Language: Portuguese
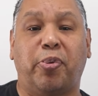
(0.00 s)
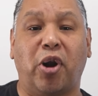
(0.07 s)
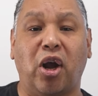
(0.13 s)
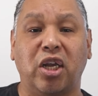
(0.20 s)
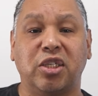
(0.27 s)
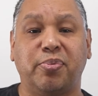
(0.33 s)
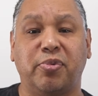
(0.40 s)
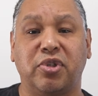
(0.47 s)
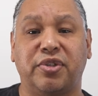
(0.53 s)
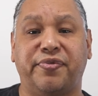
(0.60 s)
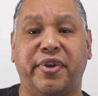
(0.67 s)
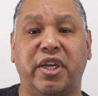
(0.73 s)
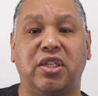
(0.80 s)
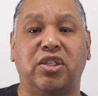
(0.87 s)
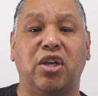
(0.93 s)
próximos
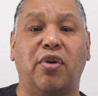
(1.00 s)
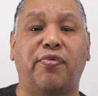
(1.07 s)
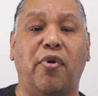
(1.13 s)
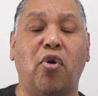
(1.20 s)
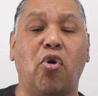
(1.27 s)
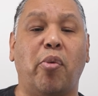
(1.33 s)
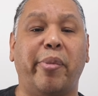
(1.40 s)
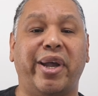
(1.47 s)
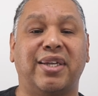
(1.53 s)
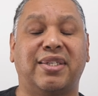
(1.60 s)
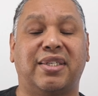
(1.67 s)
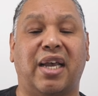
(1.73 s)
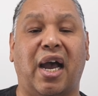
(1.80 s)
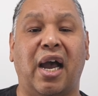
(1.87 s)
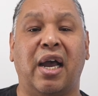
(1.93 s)
vídeos eu vou
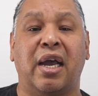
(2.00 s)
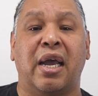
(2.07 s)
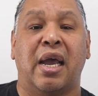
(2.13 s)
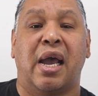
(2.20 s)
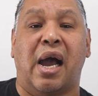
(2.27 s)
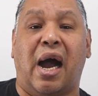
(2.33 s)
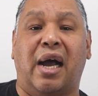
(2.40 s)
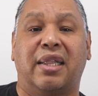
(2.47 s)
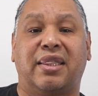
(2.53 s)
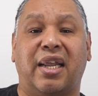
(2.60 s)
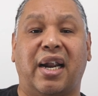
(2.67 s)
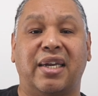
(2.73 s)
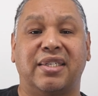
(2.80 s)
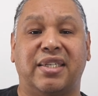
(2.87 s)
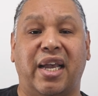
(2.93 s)
começar a
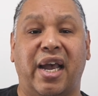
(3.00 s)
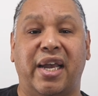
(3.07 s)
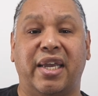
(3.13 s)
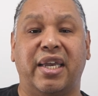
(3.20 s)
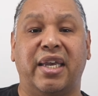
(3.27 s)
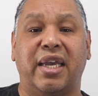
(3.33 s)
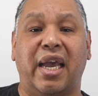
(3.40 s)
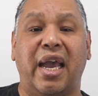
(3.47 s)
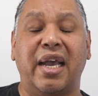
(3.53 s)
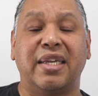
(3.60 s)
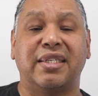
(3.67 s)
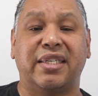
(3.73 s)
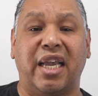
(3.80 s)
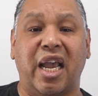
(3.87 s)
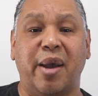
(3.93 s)
trazer aí
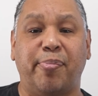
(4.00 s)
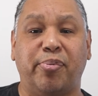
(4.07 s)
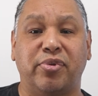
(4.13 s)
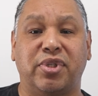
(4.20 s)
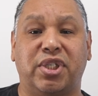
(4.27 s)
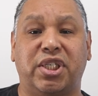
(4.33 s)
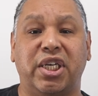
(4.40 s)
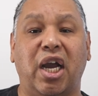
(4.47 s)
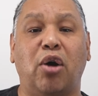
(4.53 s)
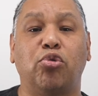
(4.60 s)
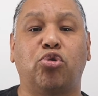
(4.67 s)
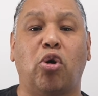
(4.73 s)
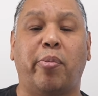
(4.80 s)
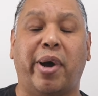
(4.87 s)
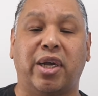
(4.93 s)
exemplos de
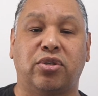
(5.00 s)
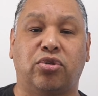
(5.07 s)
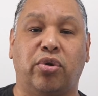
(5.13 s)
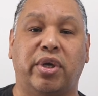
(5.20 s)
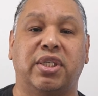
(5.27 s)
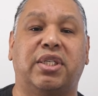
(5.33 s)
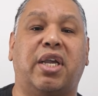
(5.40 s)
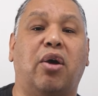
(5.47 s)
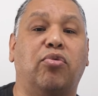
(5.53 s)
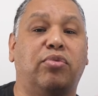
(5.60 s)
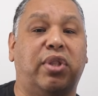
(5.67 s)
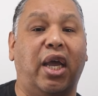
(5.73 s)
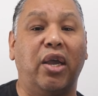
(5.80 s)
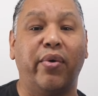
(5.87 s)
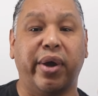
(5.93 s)
automações que eu
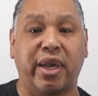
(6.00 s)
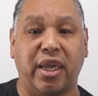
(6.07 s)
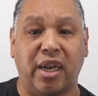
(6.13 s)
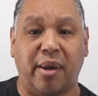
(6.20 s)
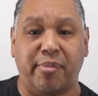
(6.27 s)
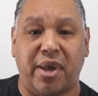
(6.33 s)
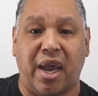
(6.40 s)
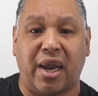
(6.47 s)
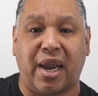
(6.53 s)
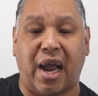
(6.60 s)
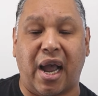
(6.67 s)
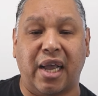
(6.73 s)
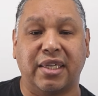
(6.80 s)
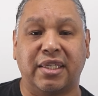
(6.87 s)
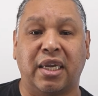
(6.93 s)
tenho aqui na minha
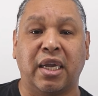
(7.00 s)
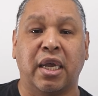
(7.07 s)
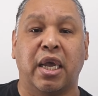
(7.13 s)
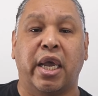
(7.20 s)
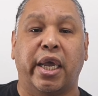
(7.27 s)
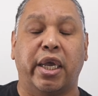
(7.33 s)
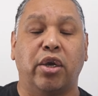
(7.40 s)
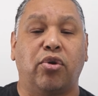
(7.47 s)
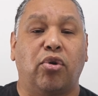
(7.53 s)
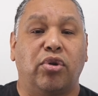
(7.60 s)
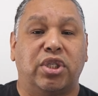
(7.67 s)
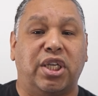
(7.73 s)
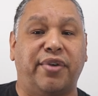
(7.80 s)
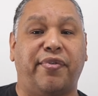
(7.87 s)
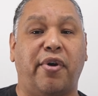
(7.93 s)
casa.
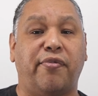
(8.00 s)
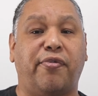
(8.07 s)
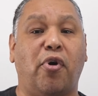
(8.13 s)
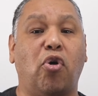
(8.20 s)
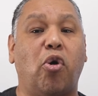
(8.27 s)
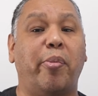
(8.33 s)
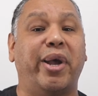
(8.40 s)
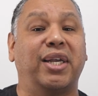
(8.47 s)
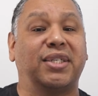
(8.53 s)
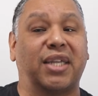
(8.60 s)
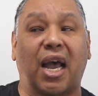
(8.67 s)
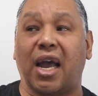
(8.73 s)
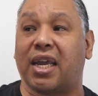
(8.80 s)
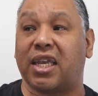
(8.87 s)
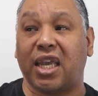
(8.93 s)
Inclusive, eu vou
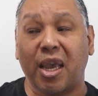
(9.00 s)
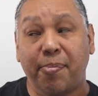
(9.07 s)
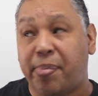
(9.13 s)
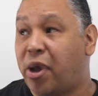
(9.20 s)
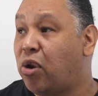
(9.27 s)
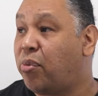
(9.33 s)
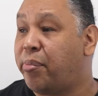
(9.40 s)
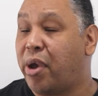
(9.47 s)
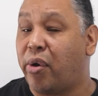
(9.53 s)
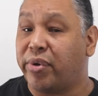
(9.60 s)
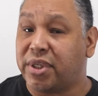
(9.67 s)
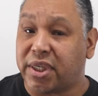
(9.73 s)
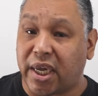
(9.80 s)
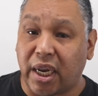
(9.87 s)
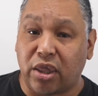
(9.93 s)
começar aqui pelo
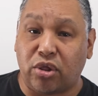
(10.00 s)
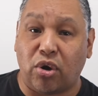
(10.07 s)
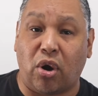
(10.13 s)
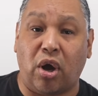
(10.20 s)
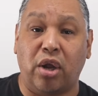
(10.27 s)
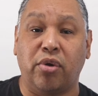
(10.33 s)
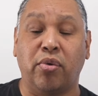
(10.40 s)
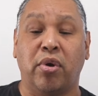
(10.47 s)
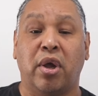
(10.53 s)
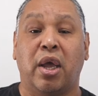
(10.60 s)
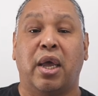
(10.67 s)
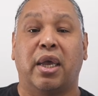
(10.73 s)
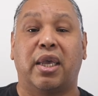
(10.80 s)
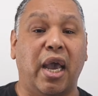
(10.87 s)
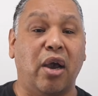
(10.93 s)
meu escritório.
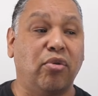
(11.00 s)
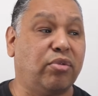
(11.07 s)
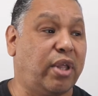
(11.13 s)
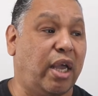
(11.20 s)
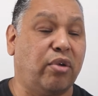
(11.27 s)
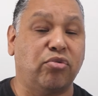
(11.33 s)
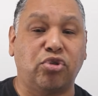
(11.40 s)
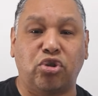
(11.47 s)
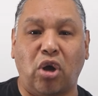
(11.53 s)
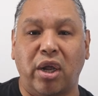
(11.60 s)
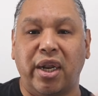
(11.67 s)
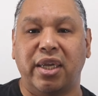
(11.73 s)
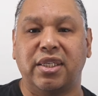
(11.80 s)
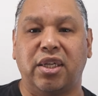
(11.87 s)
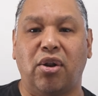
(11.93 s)
Eu tenho
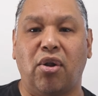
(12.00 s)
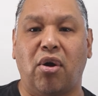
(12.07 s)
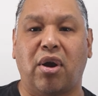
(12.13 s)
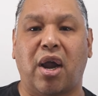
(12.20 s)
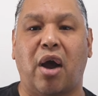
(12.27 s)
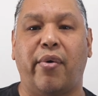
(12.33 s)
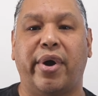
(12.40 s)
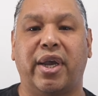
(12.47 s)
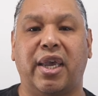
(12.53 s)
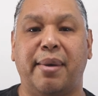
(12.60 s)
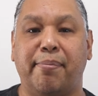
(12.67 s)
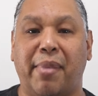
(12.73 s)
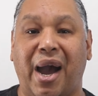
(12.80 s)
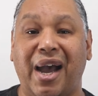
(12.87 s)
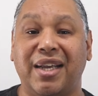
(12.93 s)
só nesse local aqui
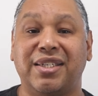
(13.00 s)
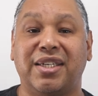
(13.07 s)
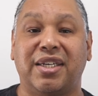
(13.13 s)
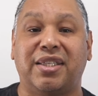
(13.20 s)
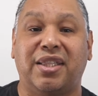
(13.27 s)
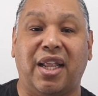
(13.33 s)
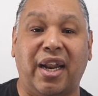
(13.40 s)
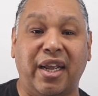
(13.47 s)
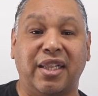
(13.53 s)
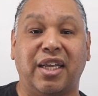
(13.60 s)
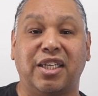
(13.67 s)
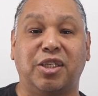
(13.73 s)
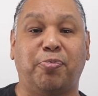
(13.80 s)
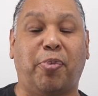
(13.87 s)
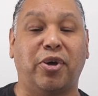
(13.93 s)
mais de
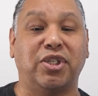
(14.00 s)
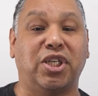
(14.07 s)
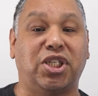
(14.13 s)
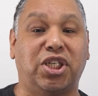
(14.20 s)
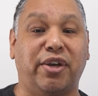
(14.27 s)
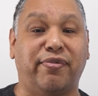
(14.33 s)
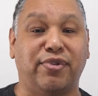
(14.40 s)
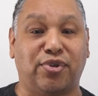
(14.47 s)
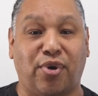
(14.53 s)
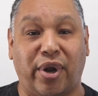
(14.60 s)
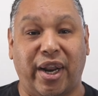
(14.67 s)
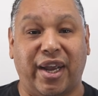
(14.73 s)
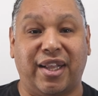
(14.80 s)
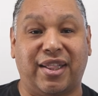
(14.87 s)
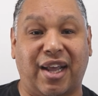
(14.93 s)
30 dispositivos
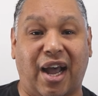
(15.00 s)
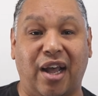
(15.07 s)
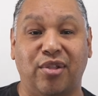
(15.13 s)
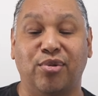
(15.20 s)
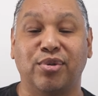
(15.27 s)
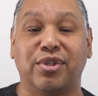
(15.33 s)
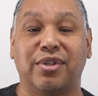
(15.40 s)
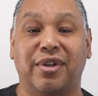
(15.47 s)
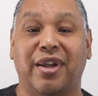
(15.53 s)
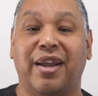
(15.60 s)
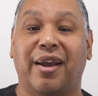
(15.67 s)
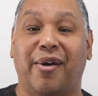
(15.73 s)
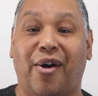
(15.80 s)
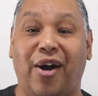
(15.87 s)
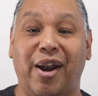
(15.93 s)
conectados.
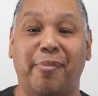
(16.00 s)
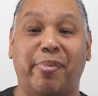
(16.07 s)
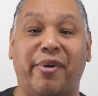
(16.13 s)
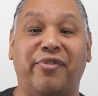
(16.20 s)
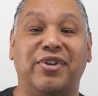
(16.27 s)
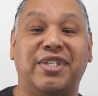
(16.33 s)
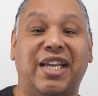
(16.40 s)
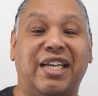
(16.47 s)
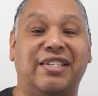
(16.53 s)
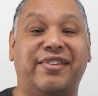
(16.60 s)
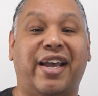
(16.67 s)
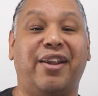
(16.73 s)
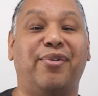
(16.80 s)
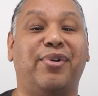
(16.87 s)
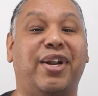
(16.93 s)
Olha para vocês
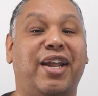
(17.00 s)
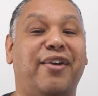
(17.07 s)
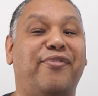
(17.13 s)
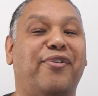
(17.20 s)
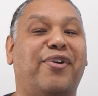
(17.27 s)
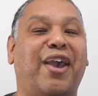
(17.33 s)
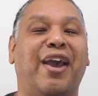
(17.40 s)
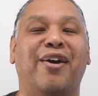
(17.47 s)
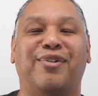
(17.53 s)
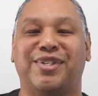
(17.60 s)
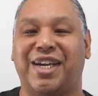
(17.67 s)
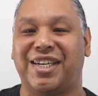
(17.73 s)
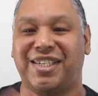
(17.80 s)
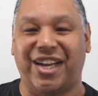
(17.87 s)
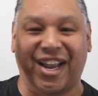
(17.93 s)
verem o nível que eu
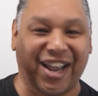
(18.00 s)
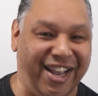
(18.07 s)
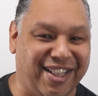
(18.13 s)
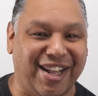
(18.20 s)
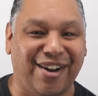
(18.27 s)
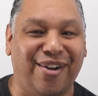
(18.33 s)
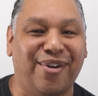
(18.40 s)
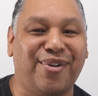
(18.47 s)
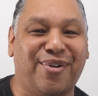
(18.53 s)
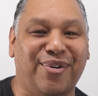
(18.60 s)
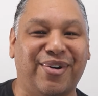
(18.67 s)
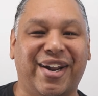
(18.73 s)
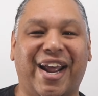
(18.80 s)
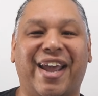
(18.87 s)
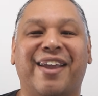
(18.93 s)
já cheguei da
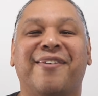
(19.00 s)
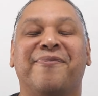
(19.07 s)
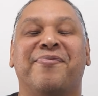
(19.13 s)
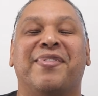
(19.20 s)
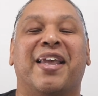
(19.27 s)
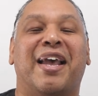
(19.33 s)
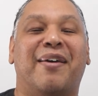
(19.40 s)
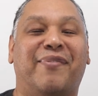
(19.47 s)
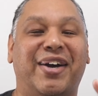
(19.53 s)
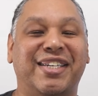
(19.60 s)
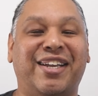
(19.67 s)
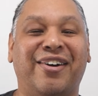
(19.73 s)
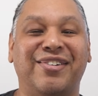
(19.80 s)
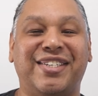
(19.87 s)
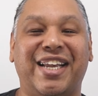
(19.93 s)
loucura, hein?
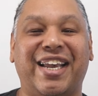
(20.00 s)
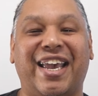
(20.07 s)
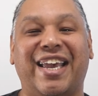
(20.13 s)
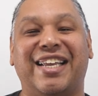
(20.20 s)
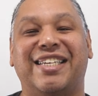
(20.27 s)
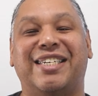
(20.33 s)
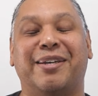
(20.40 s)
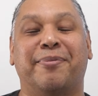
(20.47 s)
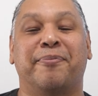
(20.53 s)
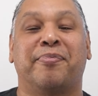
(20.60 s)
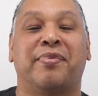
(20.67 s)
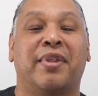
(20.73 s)
Mas é o seguinte,